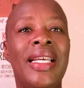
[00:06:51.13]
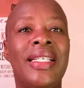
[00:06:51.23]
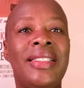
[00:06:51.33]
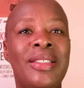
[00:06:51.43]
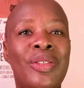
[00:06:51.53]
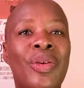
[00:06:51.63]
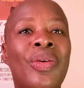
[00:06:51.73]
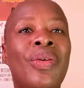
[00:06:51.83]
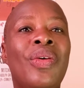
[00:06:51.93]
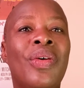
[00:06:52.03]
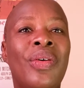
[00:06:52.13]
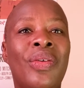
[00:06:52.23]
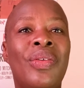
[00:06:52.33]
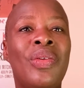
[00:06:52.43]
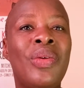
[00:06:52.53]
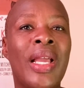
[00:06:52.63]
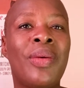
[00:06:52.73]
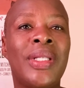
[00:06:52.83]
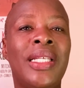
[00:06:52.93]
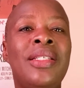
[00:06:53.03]
Et c'est ce que Luca
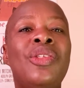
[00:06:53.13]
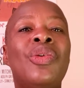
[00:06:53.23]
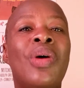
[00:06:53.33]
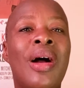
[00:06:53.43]
Guadagnino